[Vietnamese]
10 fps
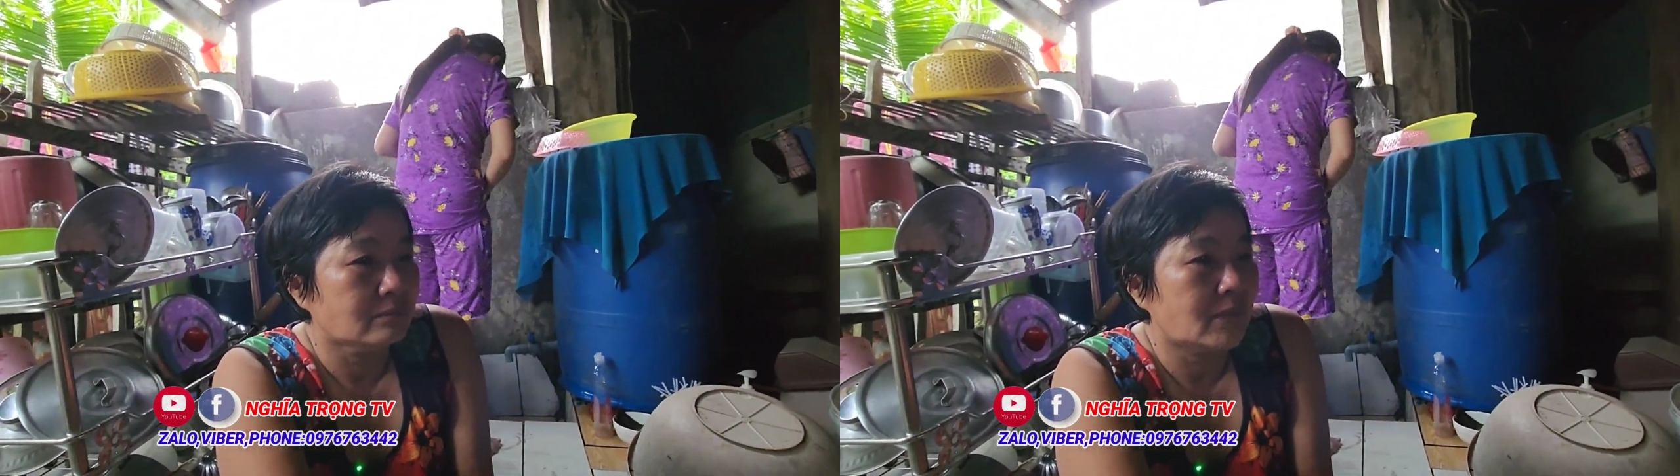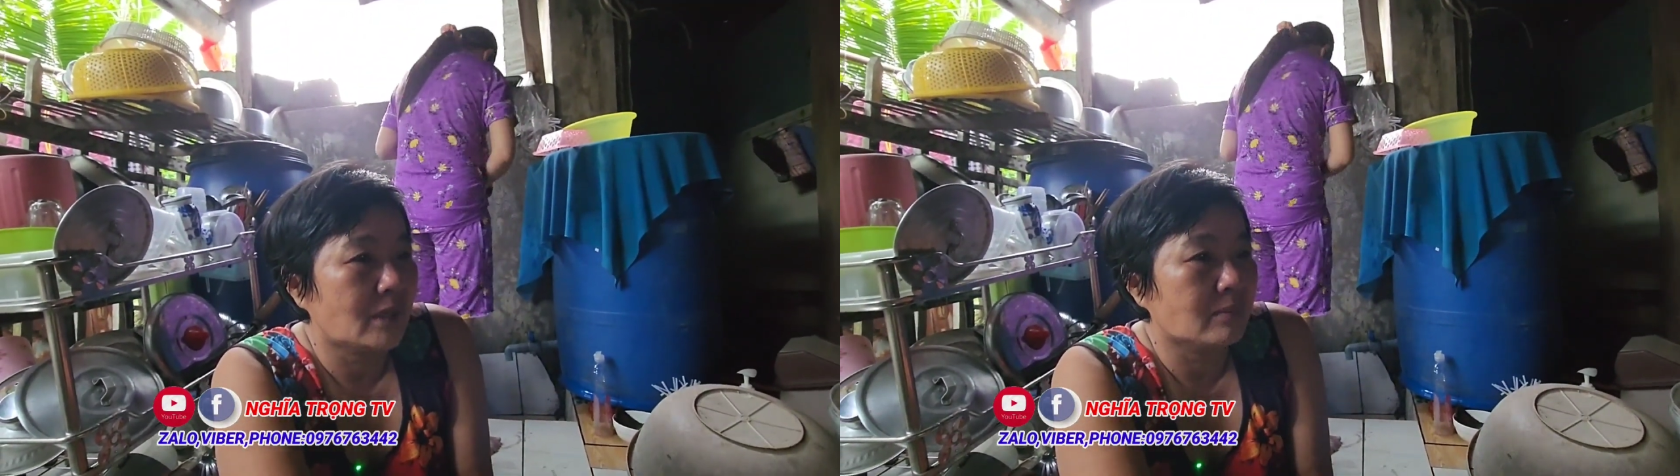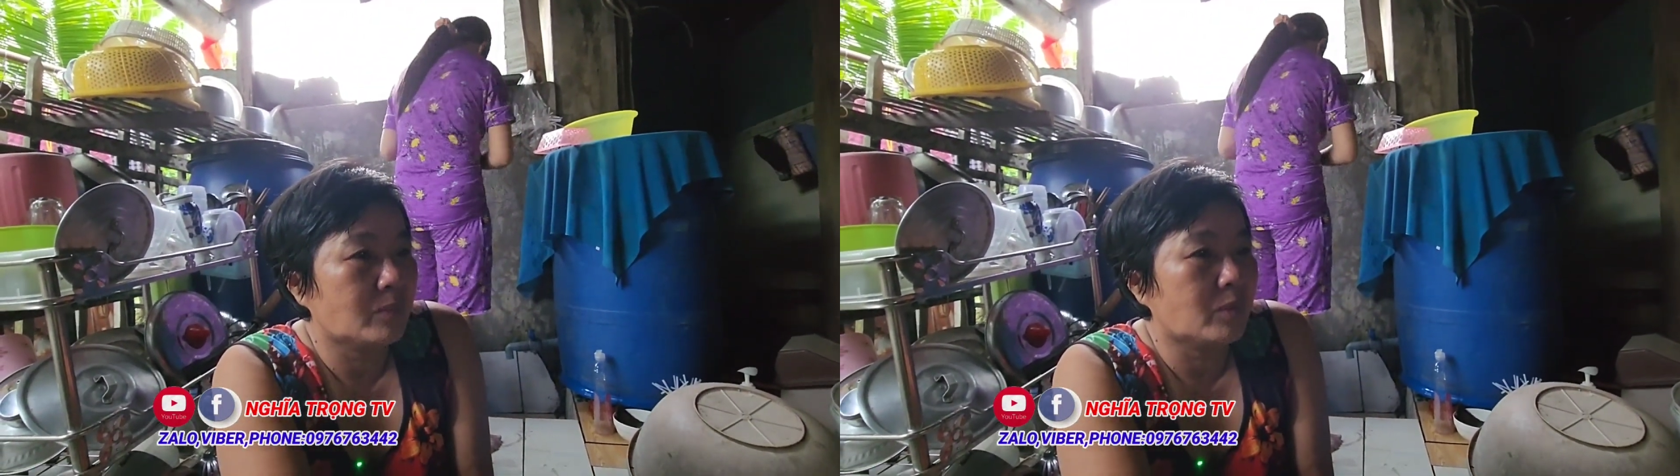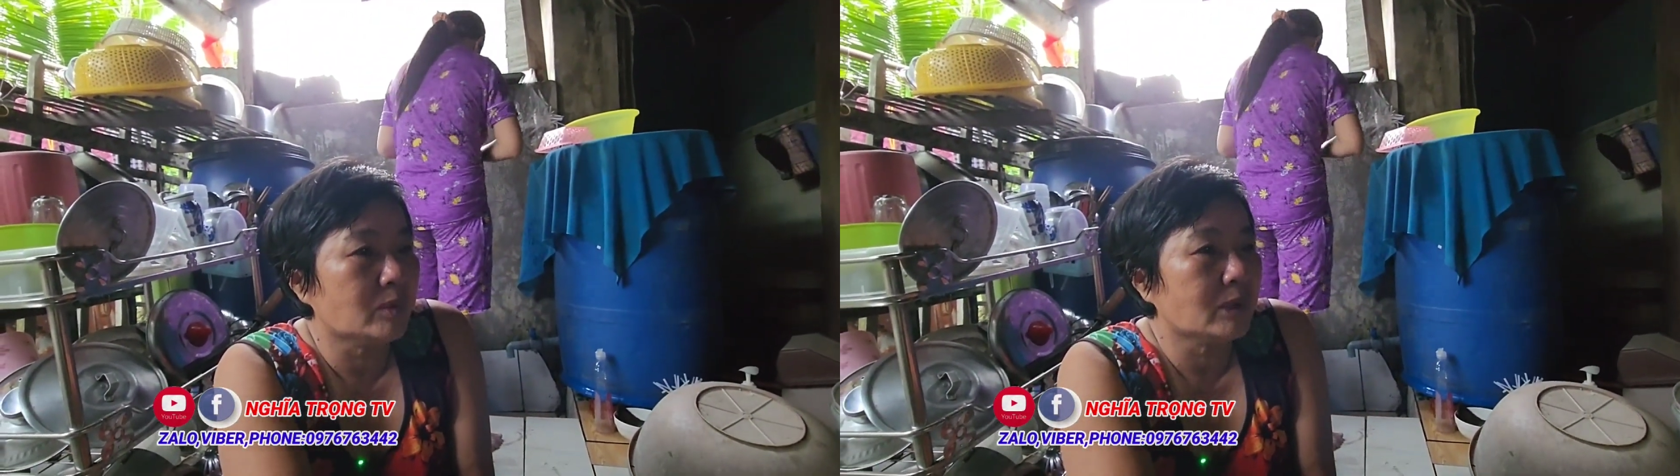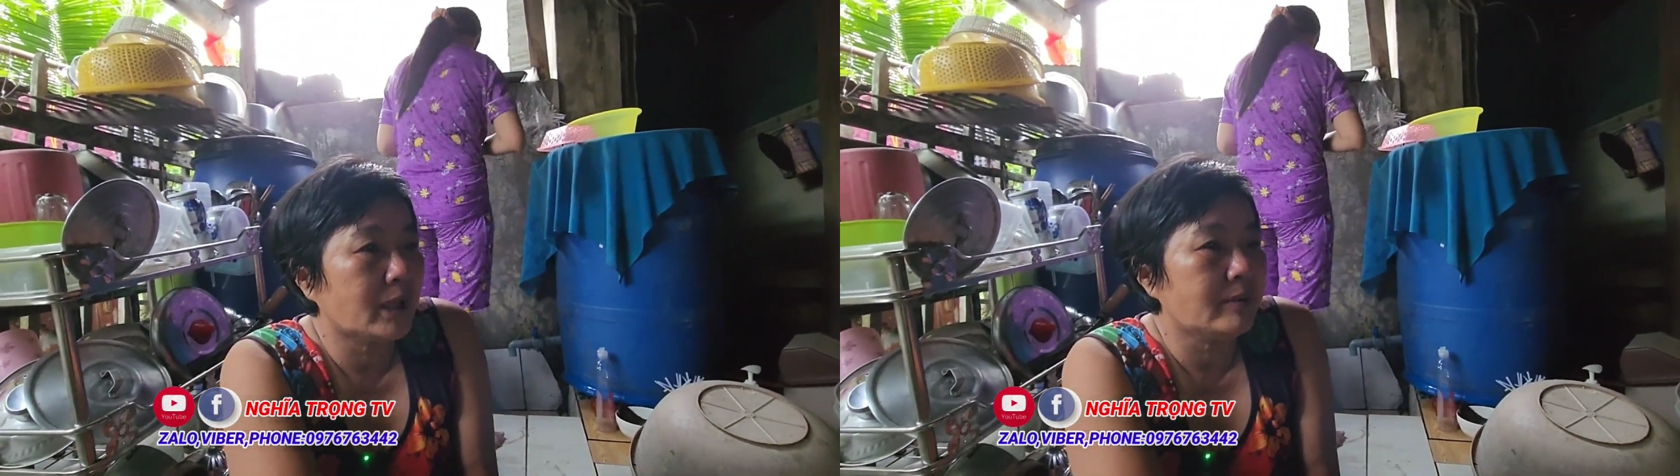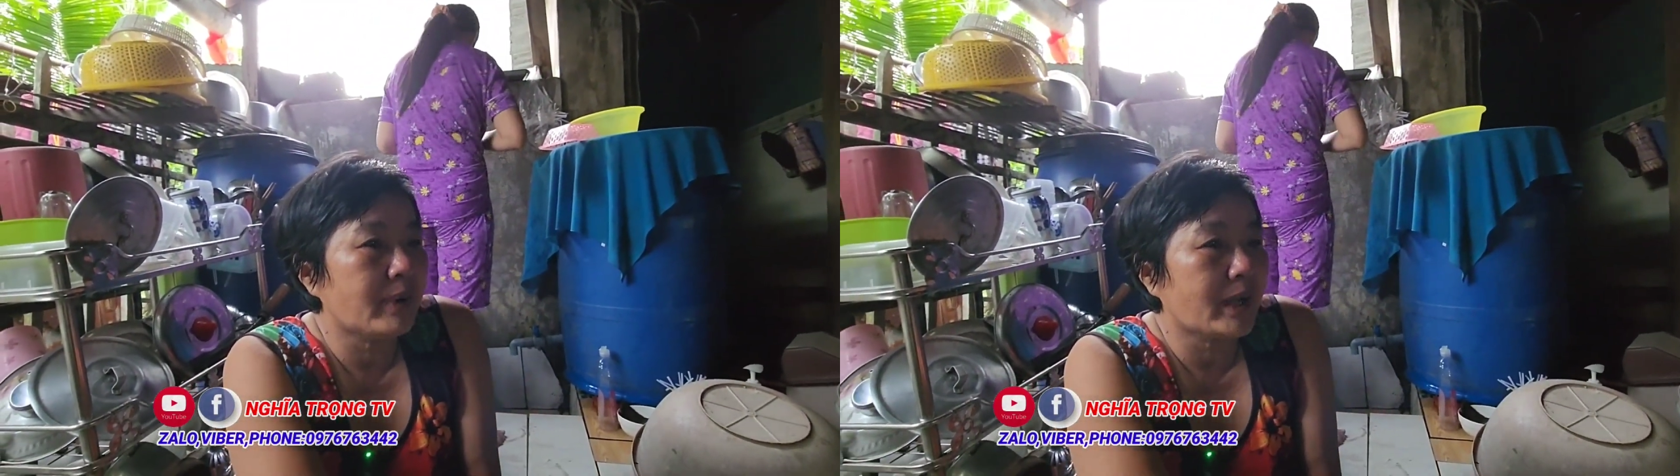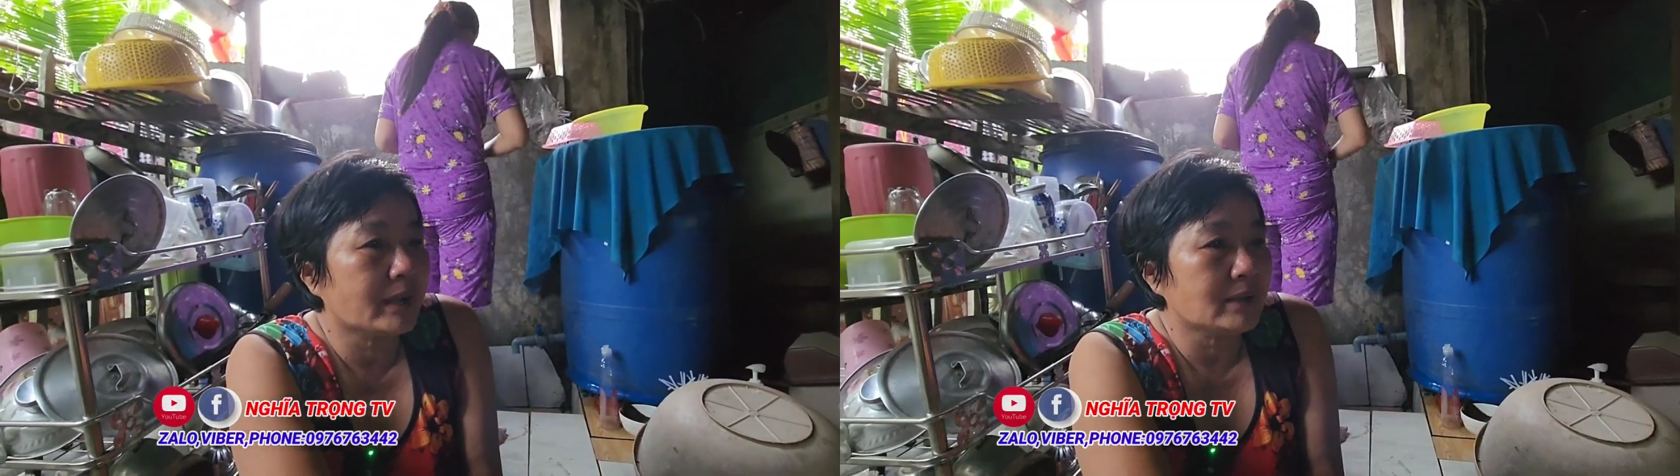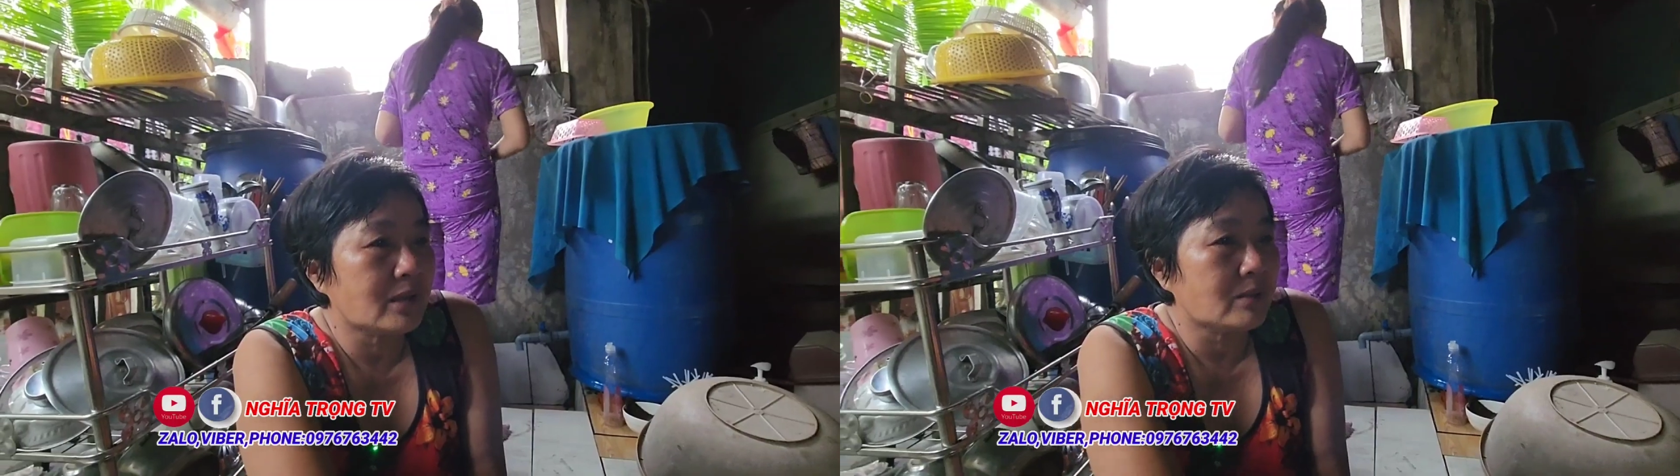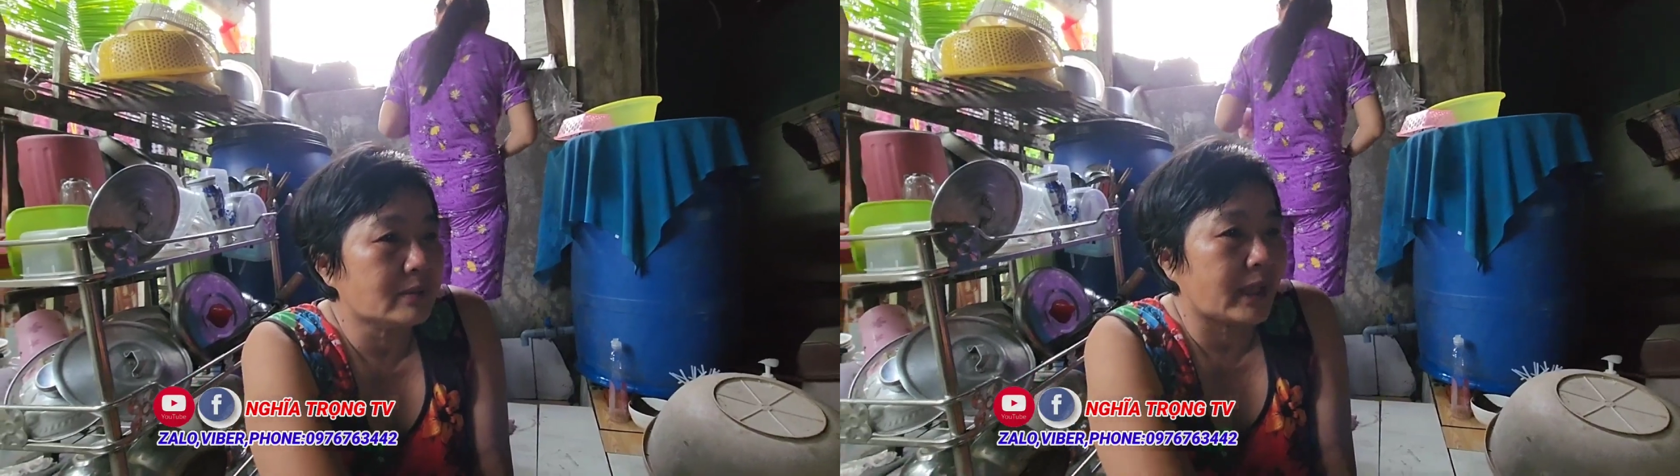mừng muốn nghỉ bán vé số